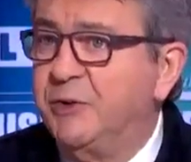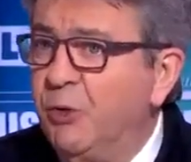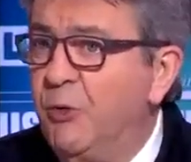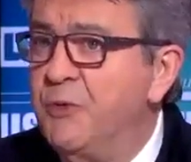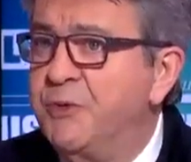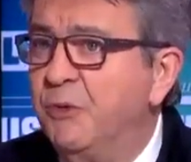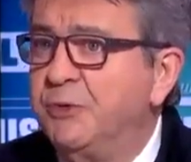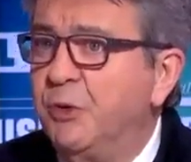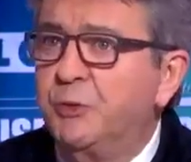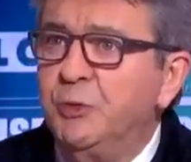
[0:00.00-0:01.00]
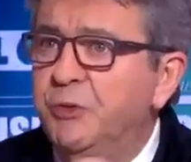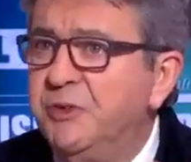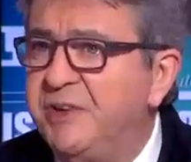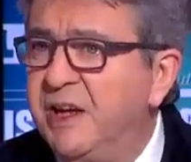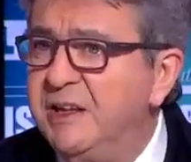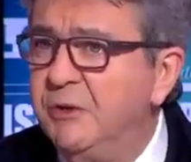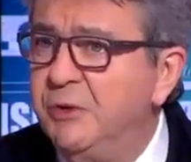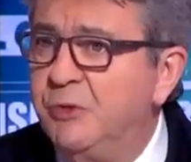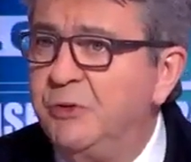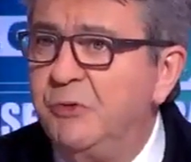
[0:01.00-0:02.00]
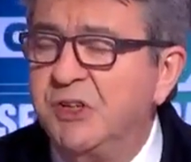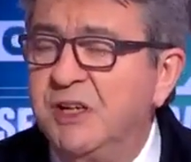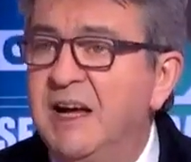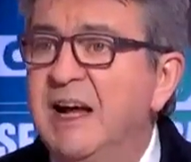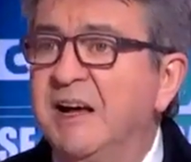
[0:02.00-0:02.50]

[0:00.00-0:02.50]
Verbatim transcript: sur le fond sur toute une série euh, de sujets.